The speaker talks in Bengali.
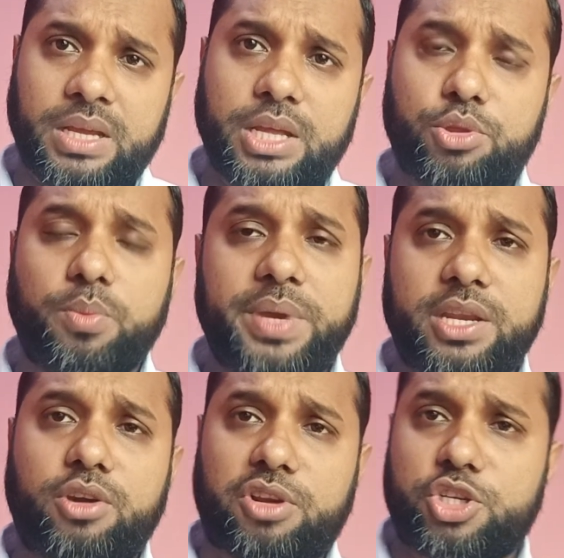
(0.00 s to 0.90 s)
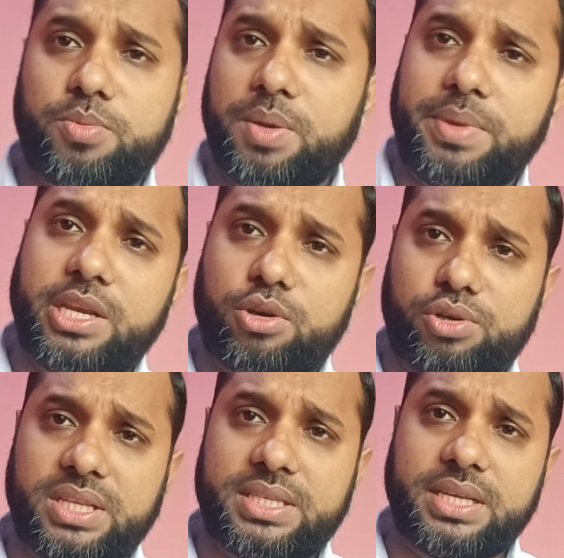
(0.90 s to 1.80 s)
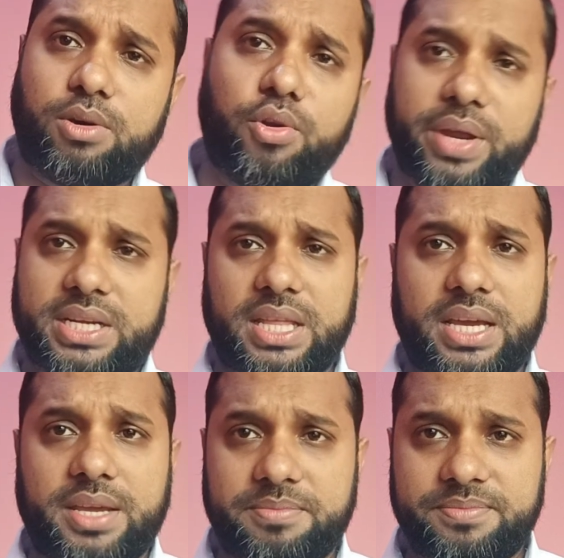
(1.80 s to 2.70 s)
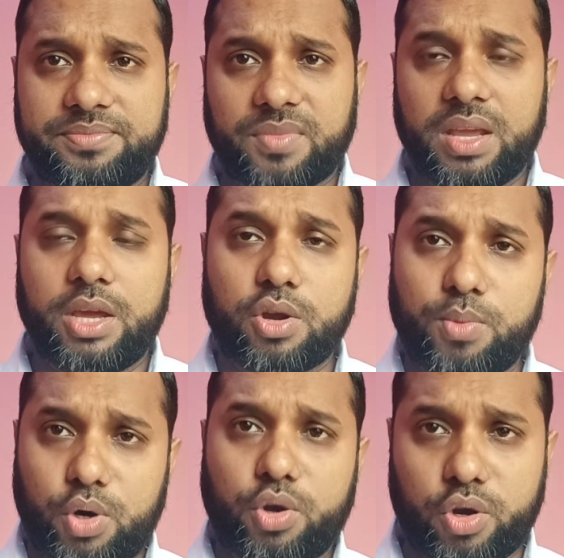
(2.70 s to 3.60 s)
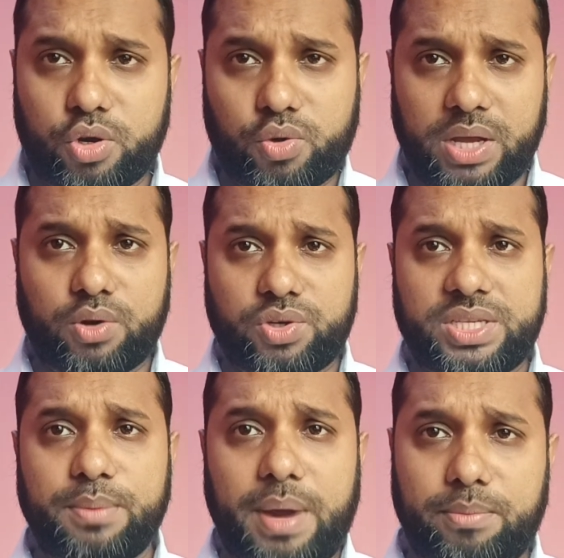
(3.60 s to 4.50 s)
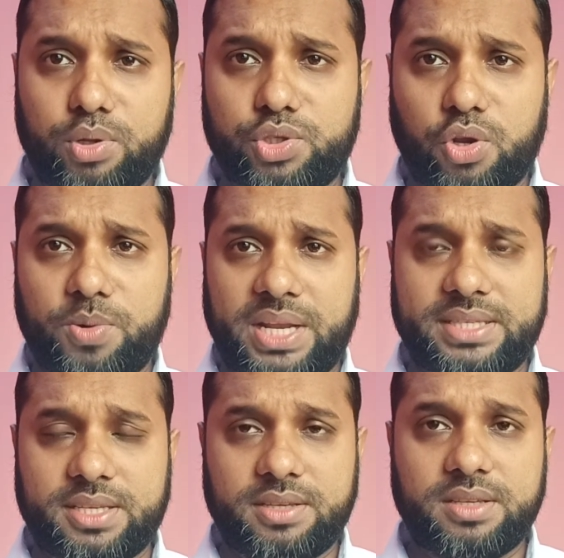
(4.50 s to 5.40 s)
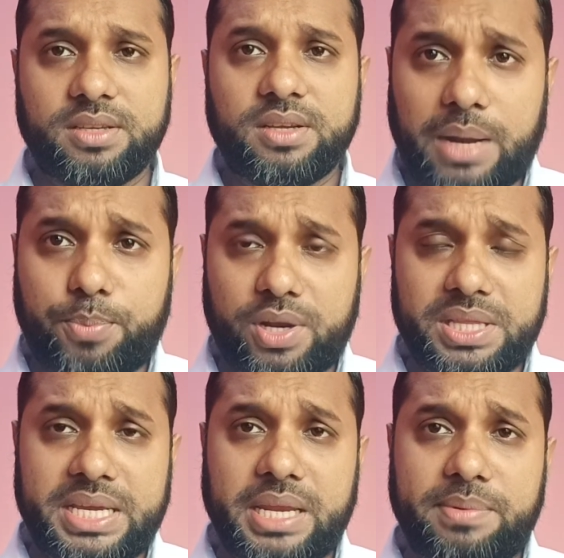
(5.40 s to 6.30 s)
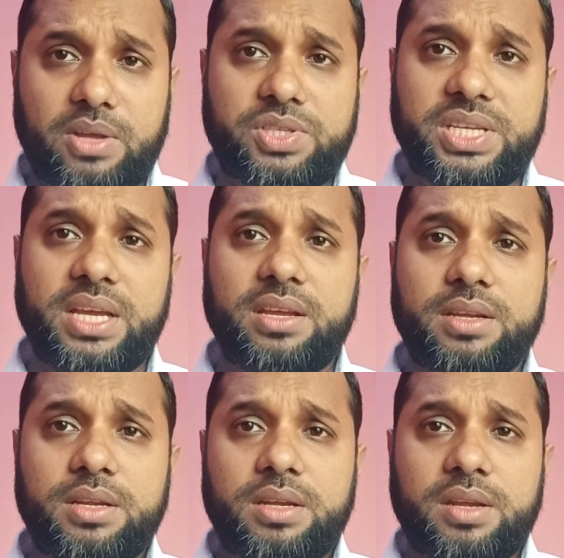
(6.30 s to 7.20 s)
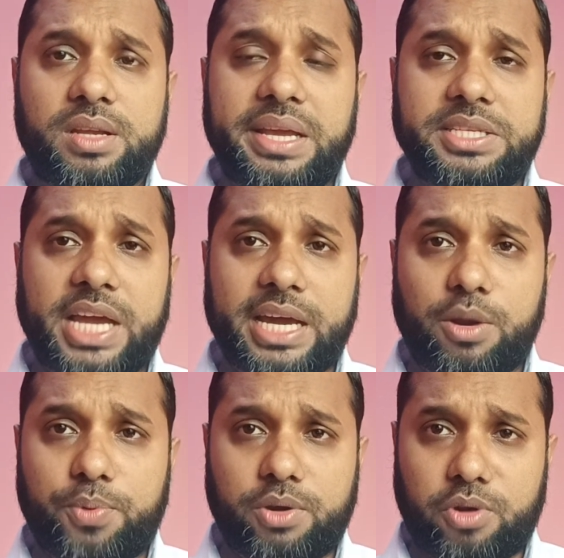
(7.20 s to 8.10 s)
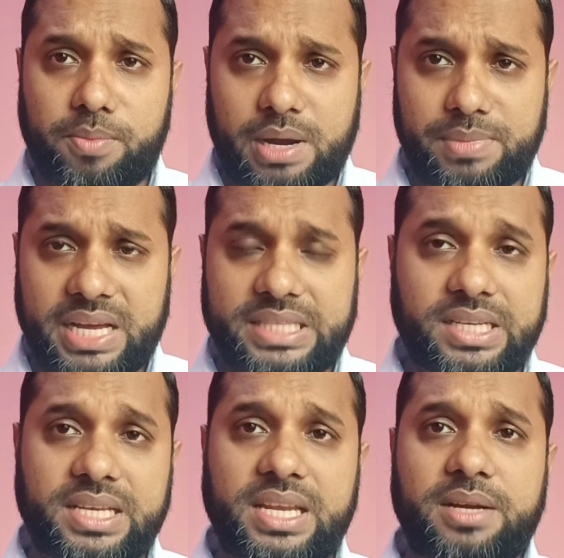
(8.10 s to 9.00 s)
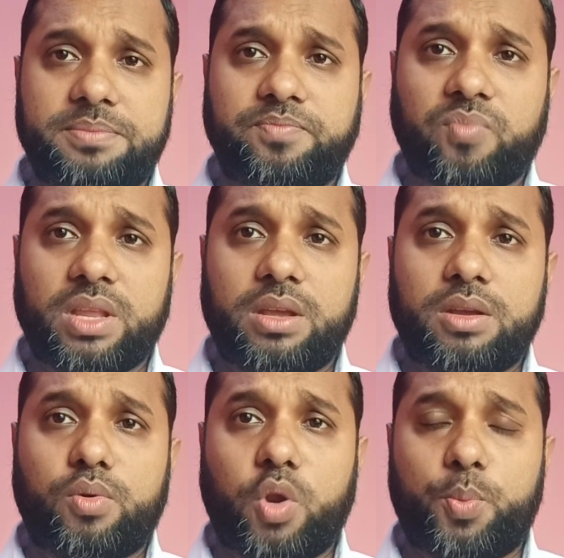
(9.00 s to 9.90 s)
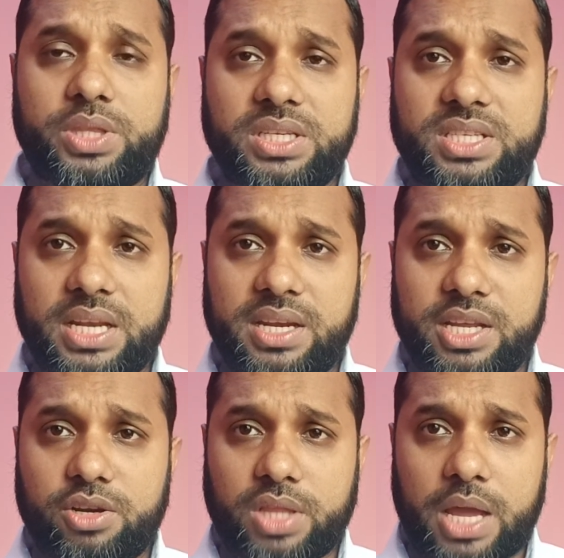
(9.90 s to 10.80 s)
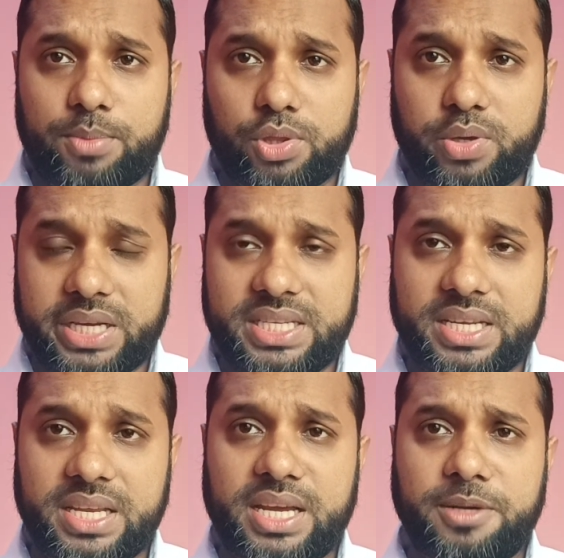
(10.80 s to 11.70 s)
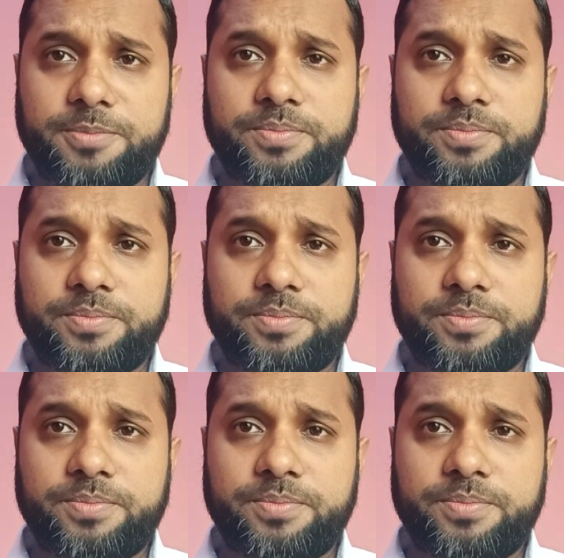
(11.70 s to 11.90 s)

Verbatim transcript: কিন্তু বিক্রি করার সময় বিক্রি করতেছে অন্য একটা দাগে এরকম অহরহ ঘটনা ঘটছে মামলো চলমান আছে তারপরে দেখে নেবেন হচ্ছে এই জায়গার উপরে কোনো মামলা আছে কি না কোনো প্রতিষ্ঠানের নিকট দায়বদ্ধ আছে কি না